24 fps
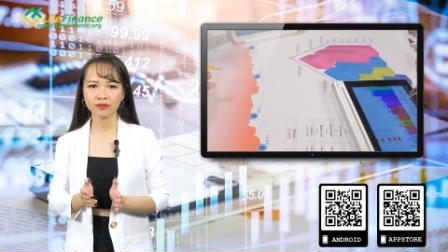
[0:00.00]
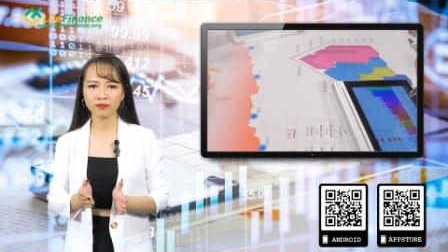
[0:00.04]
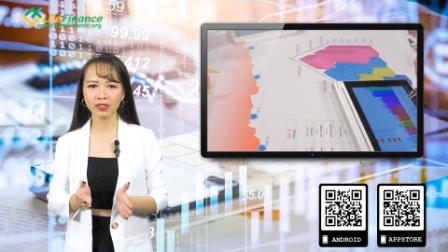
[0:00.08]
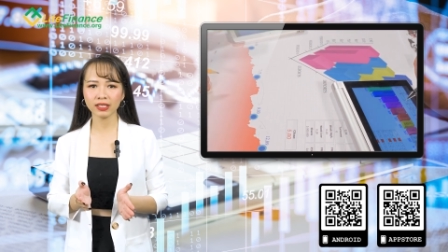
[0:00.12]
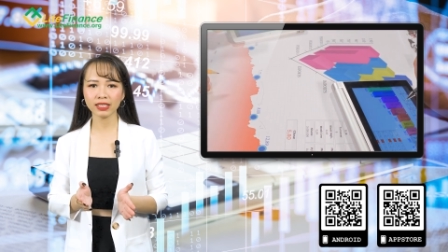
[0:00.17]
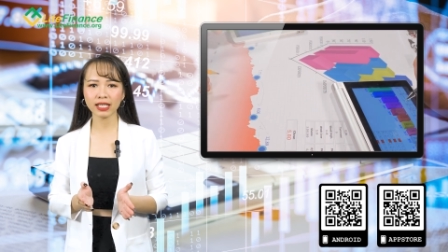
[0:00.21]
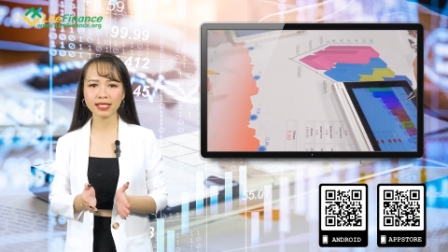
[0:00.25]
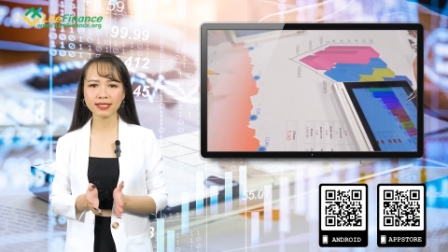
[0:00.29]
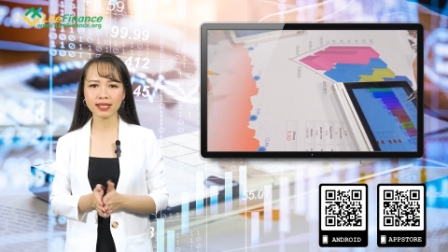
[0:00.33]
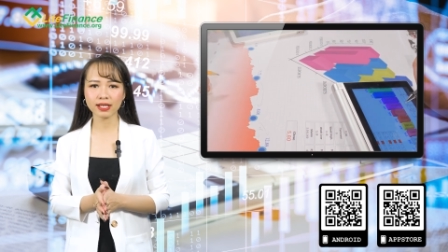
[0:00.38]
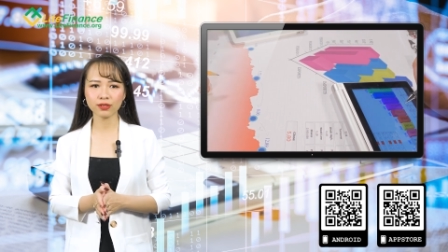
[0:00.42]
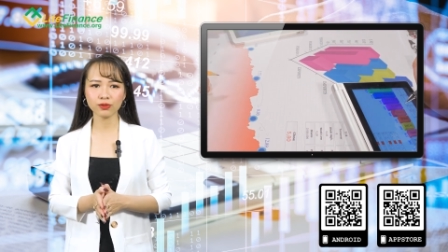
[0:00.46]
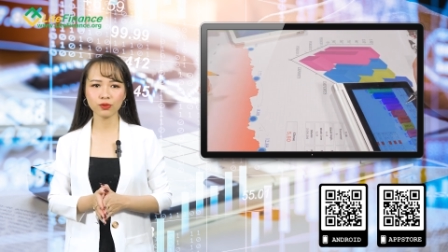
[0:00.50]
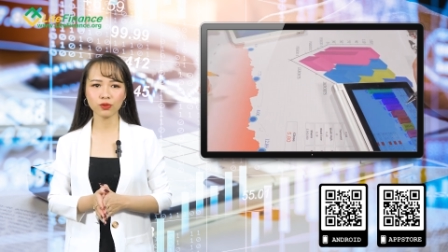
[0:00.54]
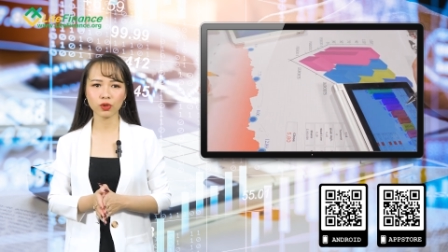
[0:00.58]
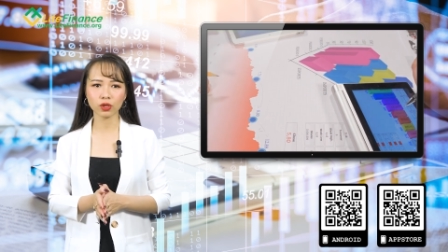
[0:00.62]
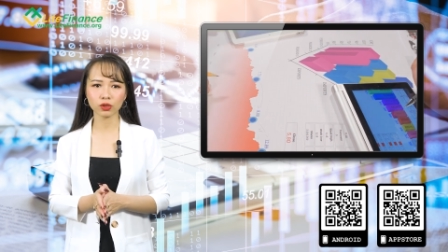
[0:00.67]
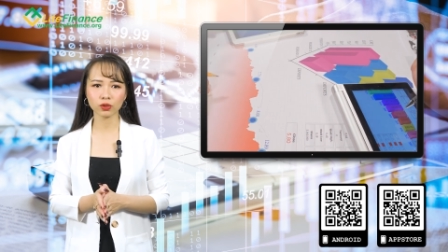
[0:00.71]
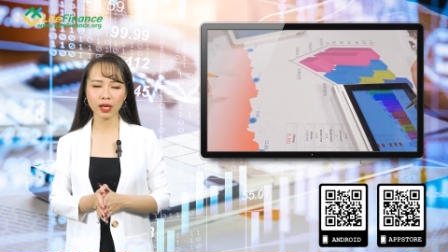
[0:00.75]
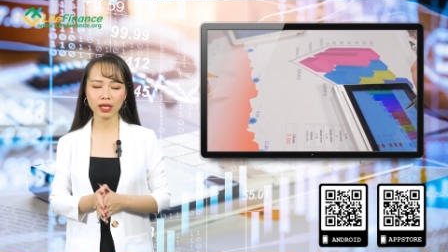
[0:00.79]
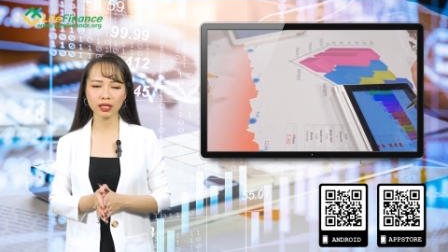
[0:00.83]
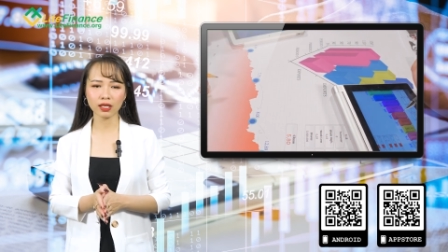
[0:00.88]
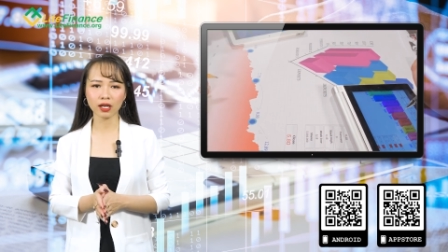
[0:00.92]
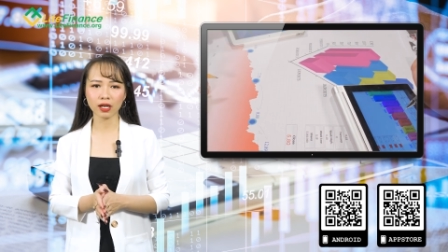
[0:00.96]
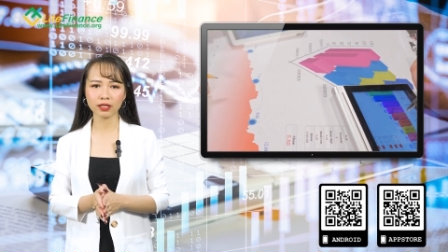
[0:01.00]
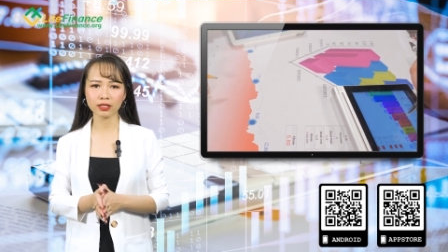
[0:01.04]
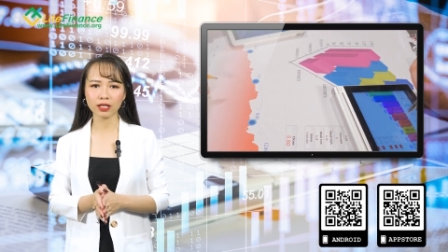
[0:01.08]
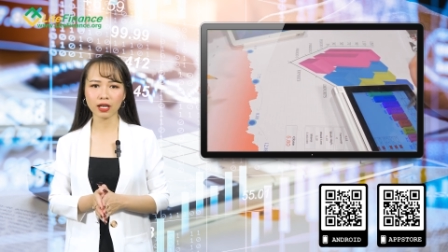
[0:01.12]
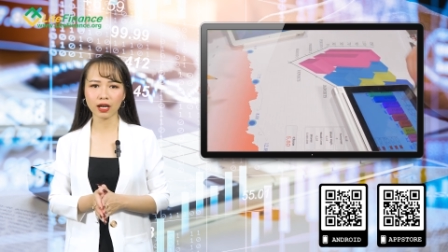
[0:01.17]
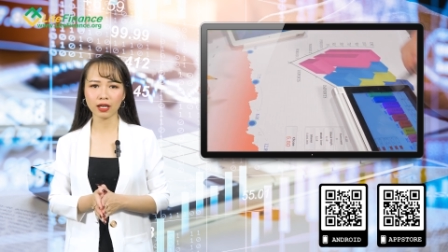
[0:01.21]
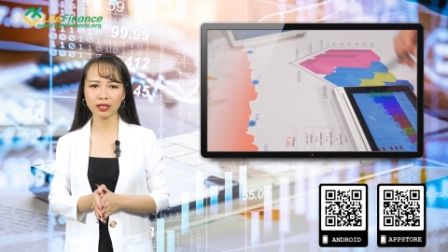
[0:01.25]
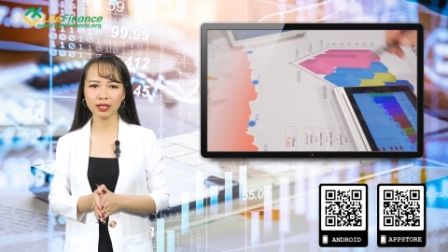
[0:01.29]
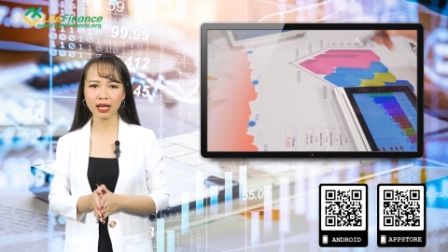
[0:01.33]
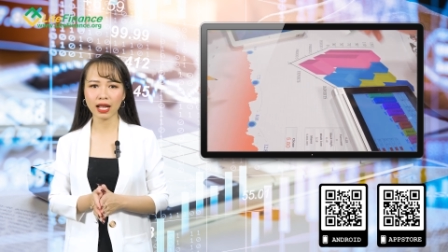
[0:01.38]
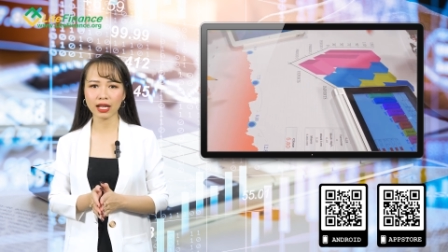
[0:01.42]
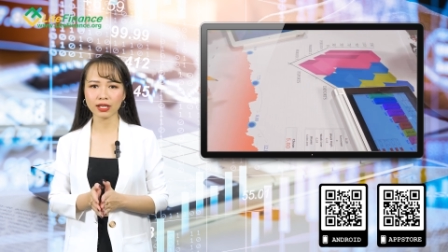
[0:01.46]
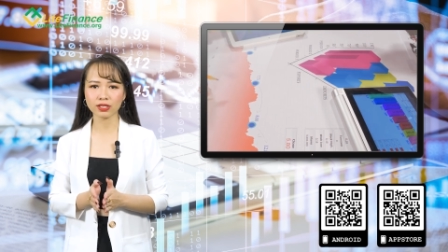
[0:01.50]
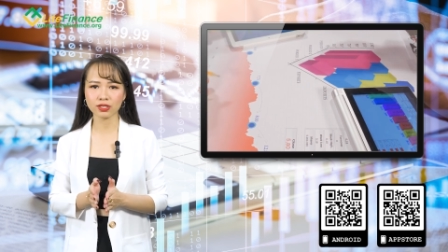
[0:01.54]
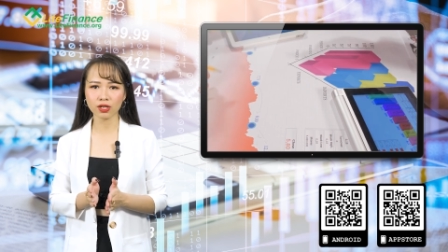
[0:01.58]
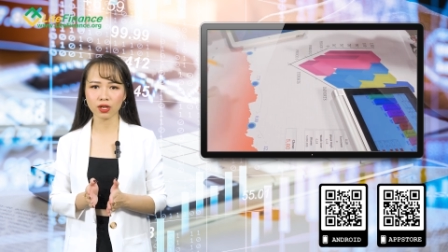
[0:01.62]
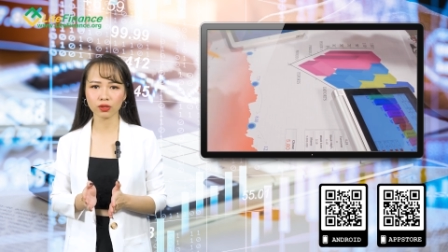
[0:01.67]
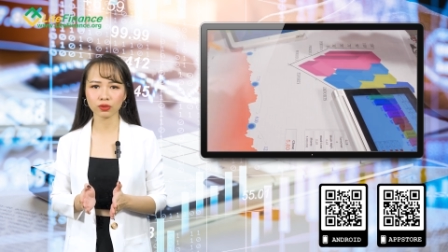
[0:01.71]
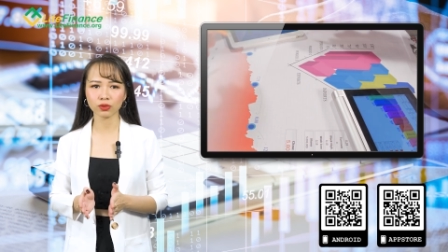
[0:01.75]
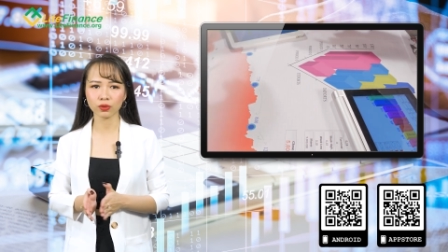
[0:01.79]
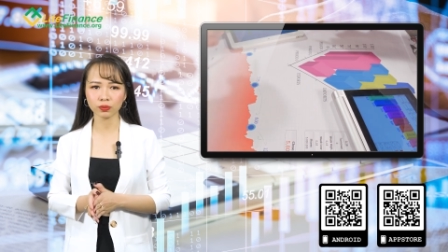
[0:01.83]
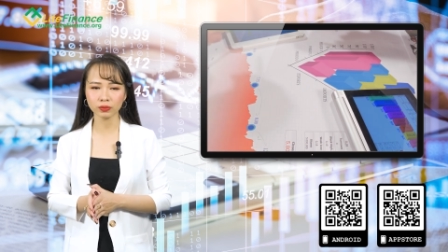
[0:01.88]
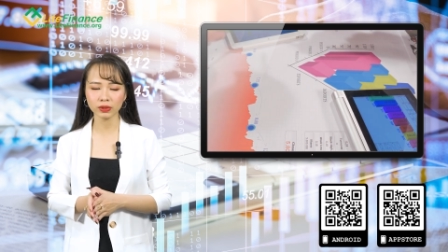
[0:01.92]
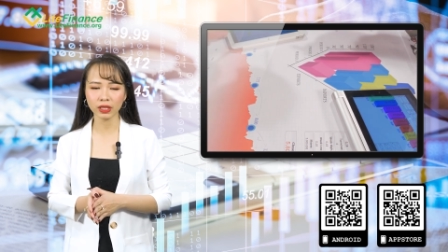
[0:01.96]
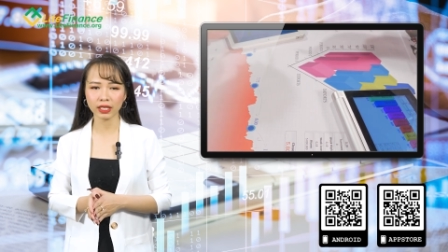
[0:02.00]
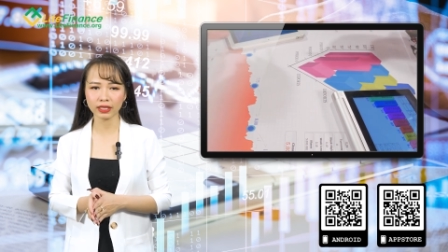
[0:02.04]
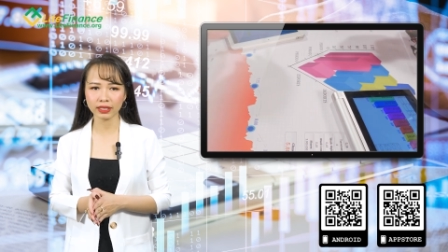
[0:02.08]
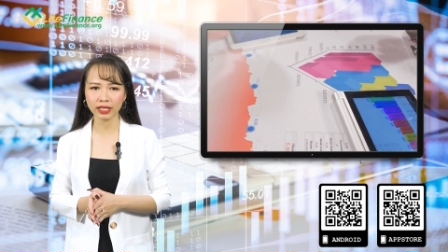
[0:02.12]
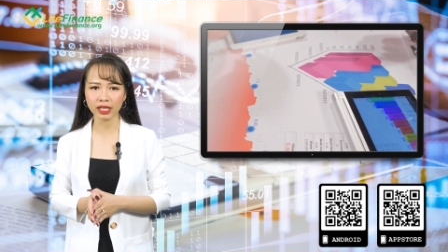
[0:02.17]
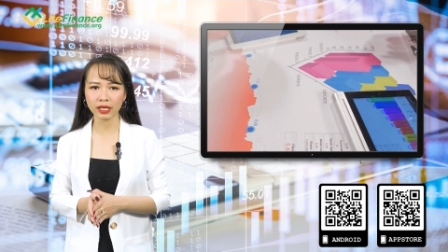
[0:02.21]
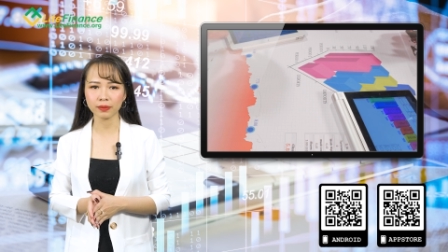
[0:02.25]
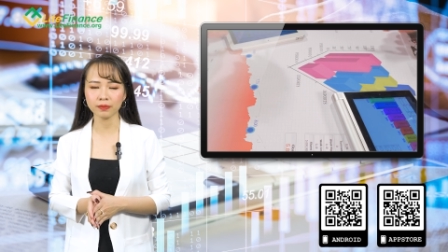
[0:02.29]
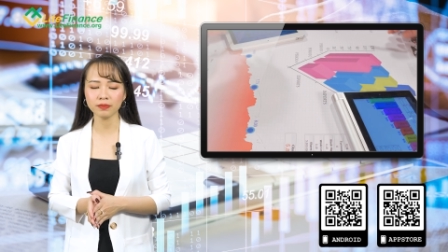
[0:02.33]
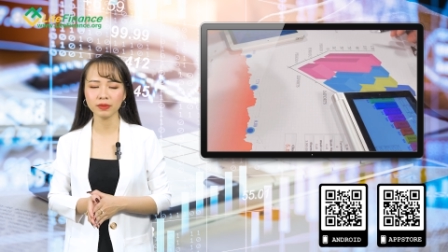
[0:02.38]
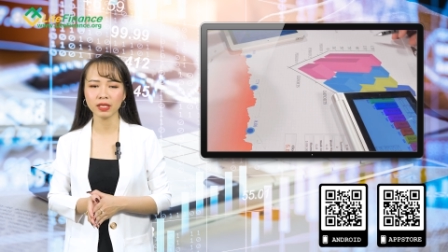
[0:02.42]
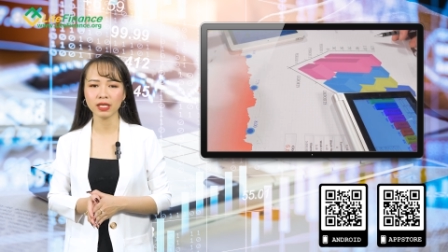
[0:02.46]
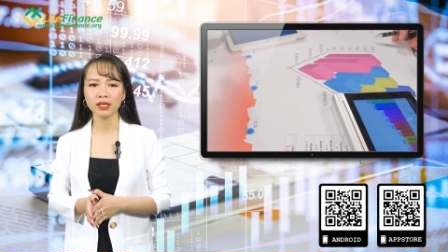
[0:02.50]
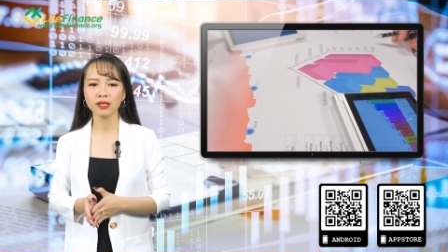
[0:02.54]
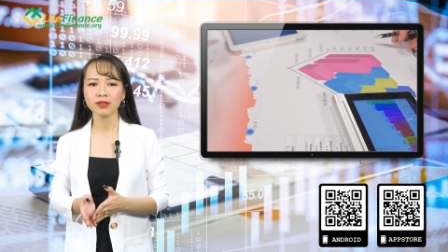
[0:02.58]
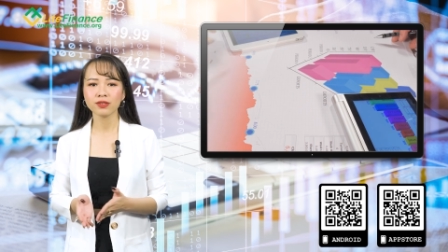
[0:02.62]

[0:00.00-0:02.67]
Vấn đề chính của thoát khỏi nó là chọn đúng thời điểm.